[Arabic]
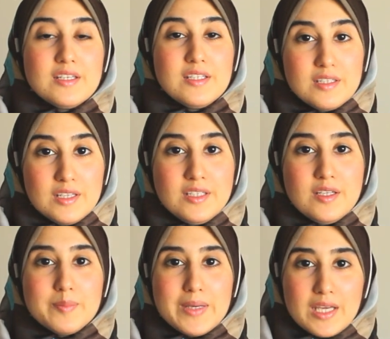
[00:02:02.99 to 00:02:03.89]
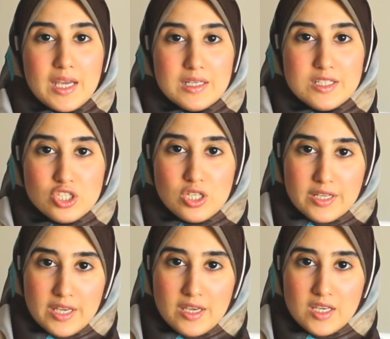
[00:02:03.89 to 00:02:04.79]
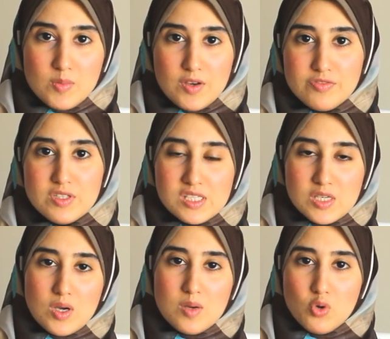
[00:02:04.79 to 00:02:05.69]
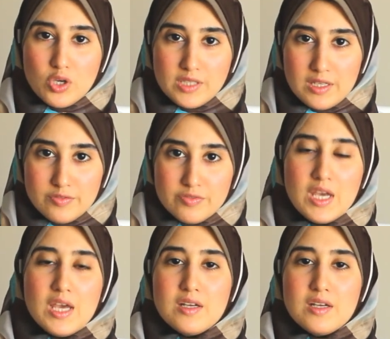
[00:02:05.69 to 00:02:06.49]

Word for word: تاني ان احنا ما نخليش الكيك يبقى فيه سوى مختلف